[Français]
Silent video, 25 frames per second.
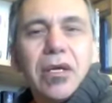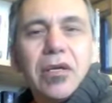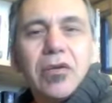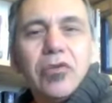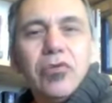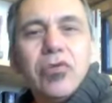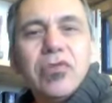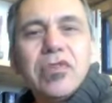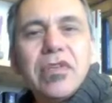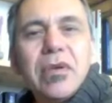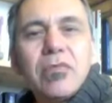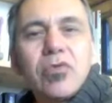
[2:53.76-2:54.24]

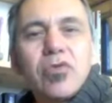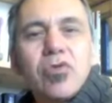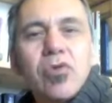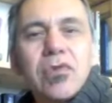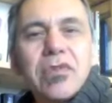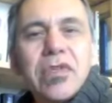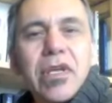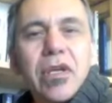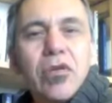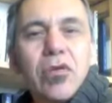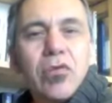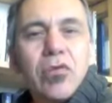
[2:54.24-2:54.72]
Deuxième
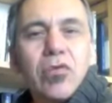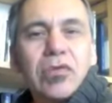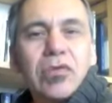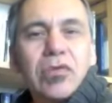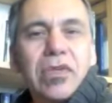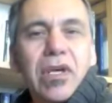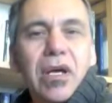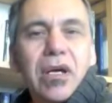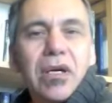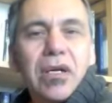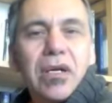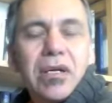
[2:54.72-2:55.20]
chose avec le
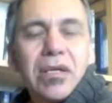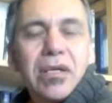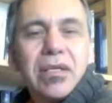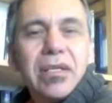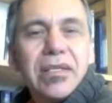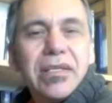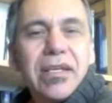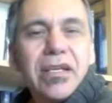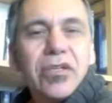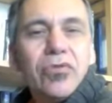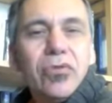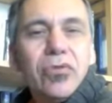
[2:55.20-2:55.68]
contrat
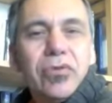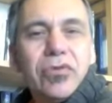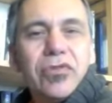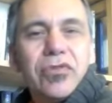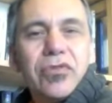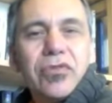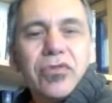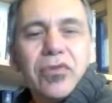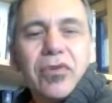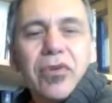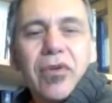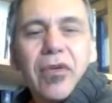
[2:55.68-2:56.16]
des
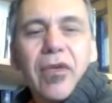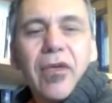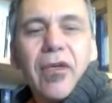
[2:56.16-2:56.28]
adultes.